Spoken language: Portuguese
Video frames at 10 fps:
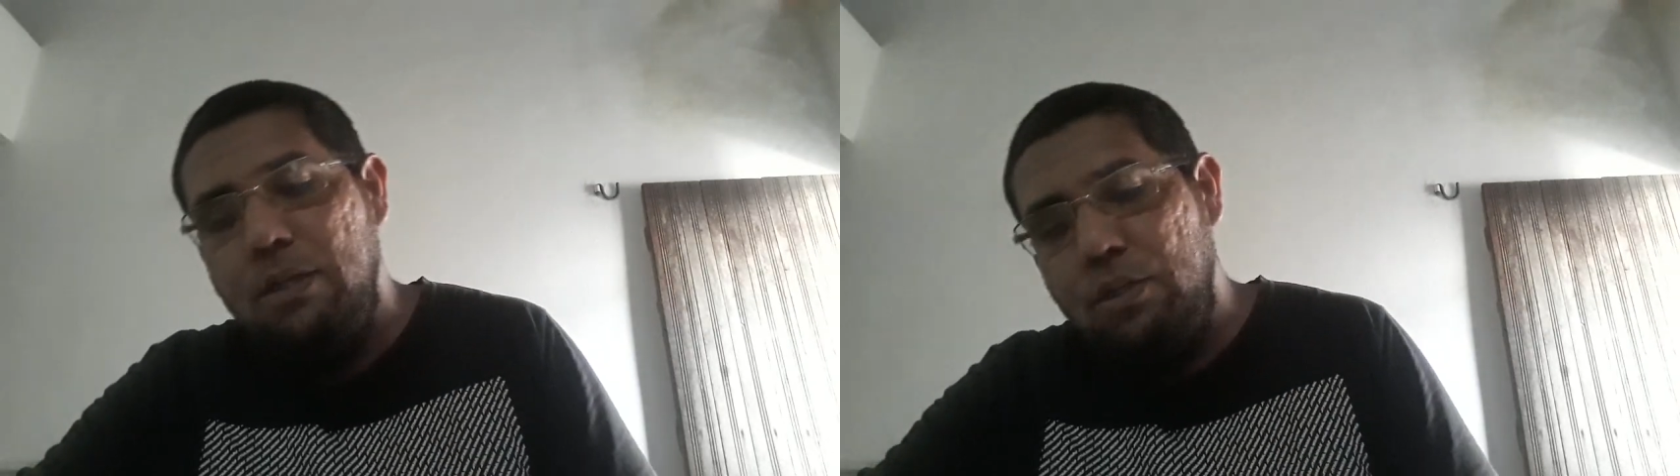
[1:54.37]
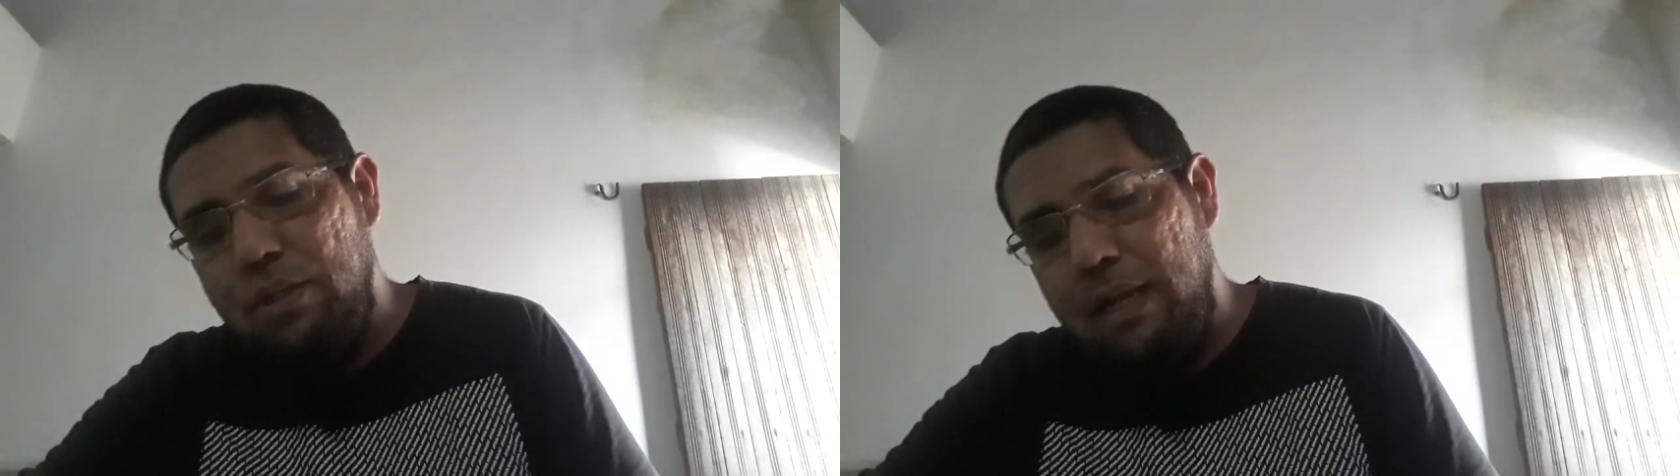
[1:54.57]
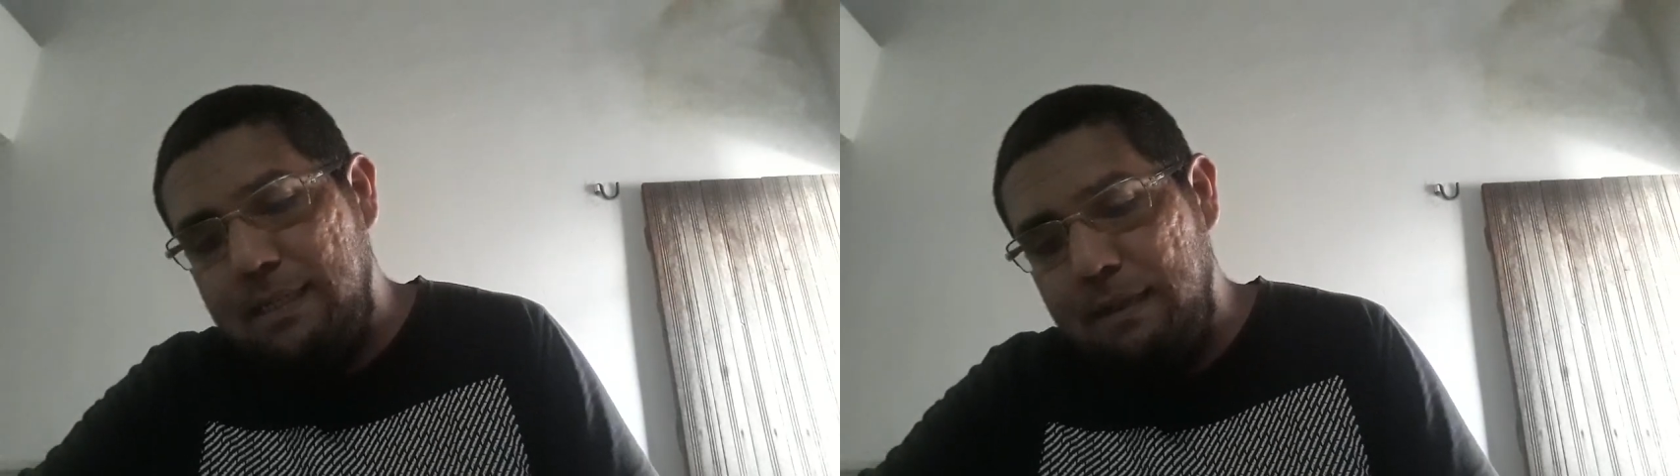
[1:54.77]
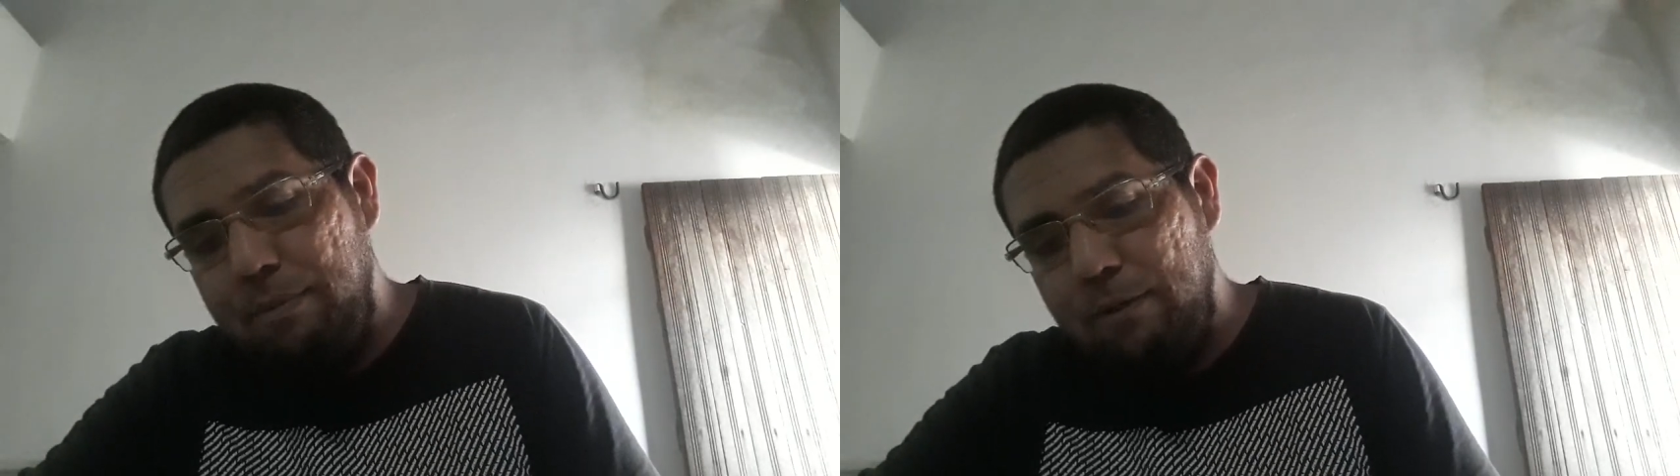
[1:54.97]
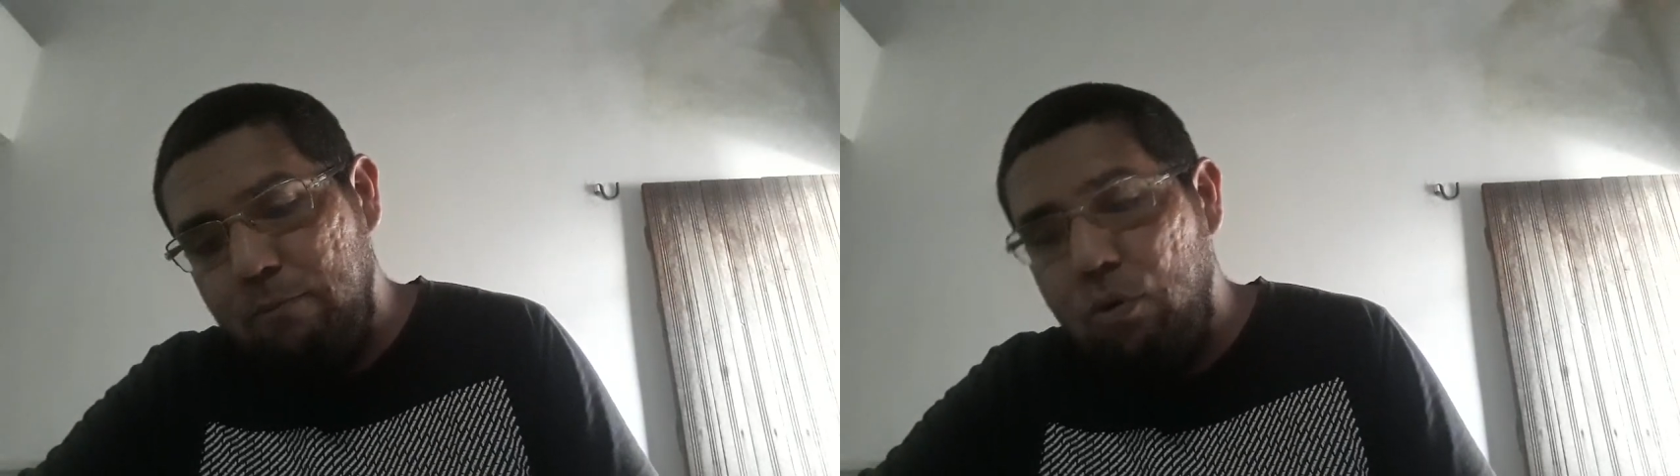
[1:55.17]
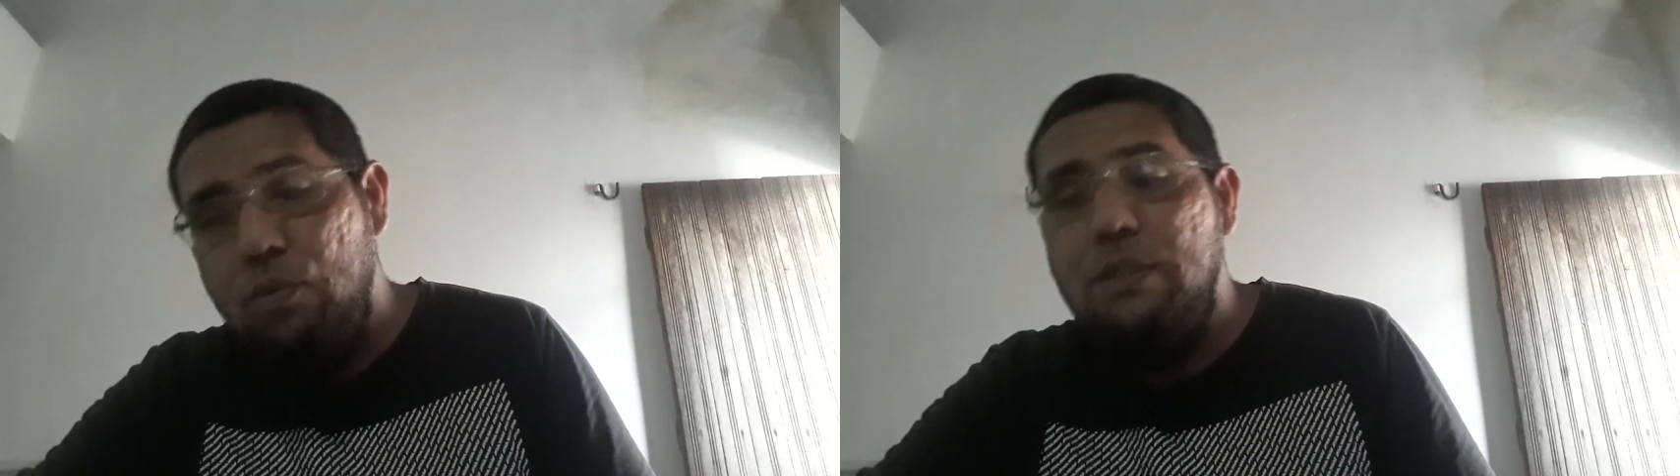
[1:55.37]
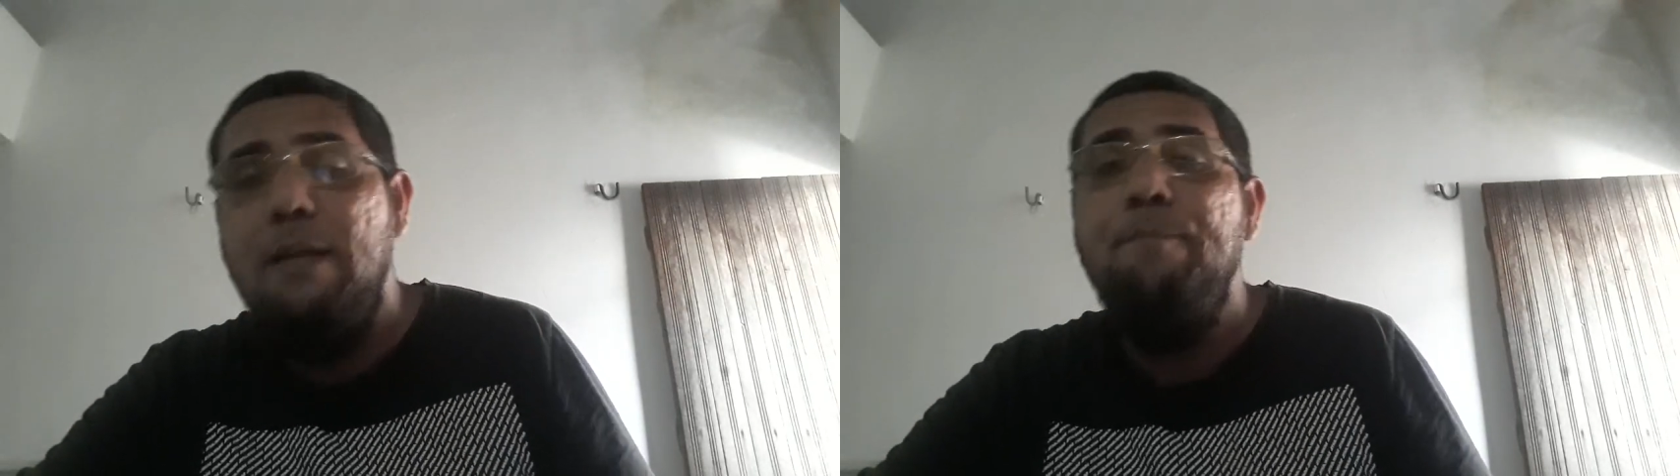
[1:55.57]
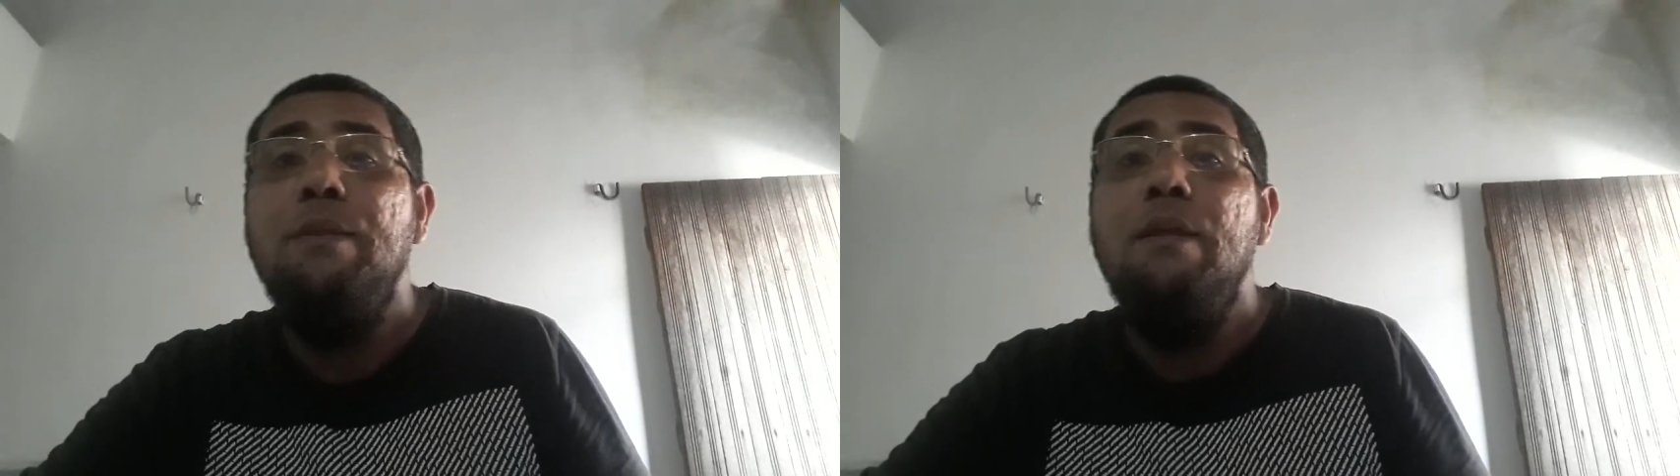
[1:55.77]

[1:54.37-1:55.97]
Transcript: está recebendo bolsa.